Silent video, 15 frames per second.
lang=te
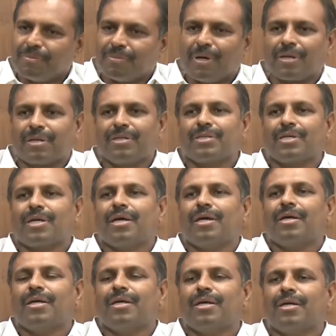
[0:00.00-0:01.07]
మాకు నిజంగా
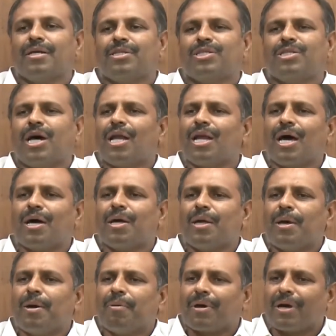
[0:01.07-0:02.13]
చాలా
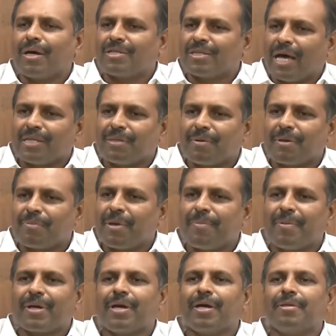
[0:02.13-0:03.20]
ఒక శాన్సబుల్గా
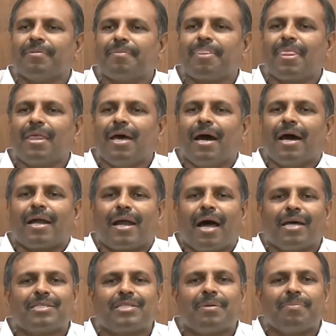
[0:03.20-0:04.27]
మేమే కాదు ఆ
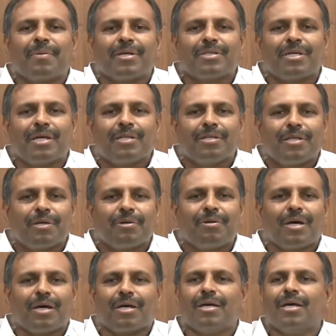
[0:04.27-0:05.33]
రాష్ట్ర ప్రజలంతా
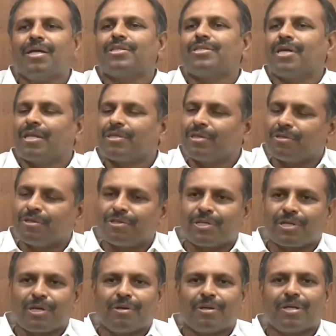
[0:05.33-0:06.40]
కూడా చాలా
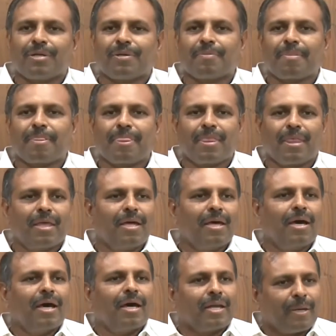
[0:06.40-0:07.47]
సంతోషంగా ఉన్నారు
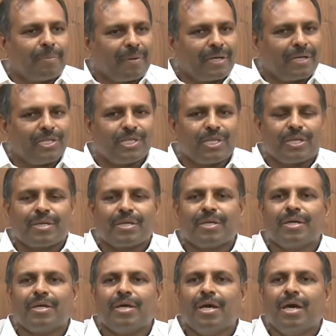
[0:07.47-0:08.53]
రేపటి నుంచి
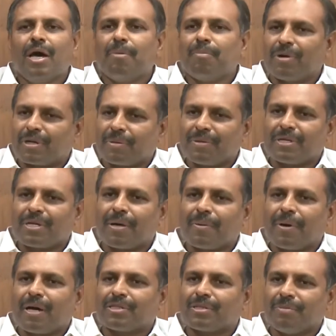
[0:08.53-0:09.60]
మొట్టమొదటి
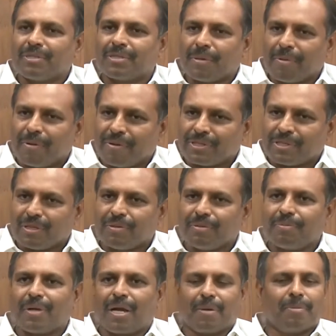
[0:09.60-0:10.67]
అసెంబ్లీ సమావేశాలు
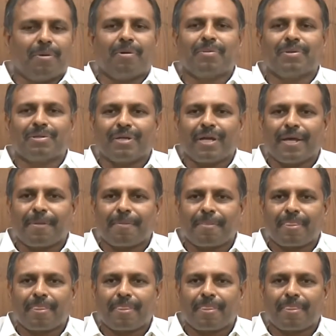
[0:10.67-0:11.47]
ప్రారంభమవబోతున్నాయి